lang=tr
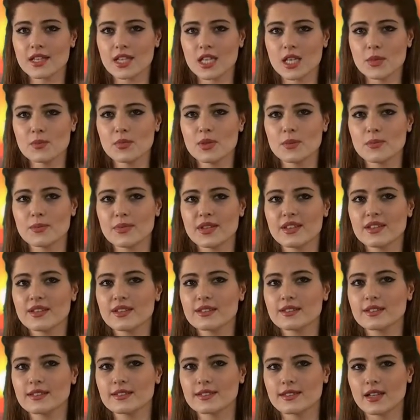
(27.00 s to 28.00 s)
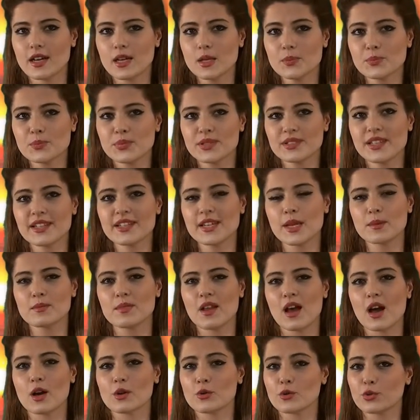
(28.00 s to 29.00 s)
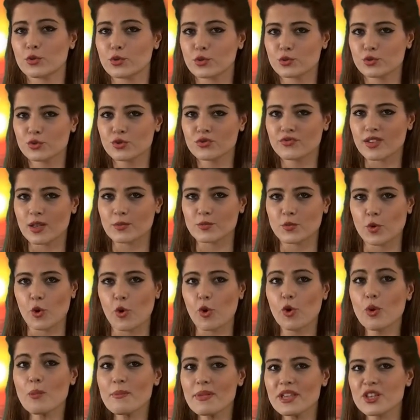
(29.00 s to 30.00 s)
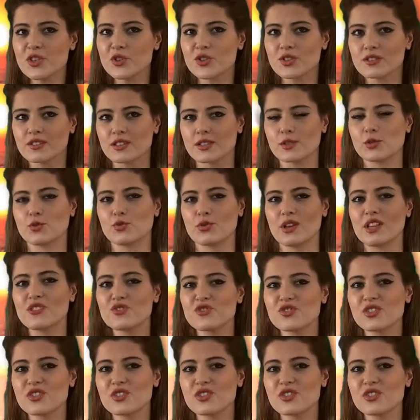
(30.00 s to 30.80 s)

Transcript: 2001 yılında Pınar Emlak kurdu ve bu 15 yıllık süreç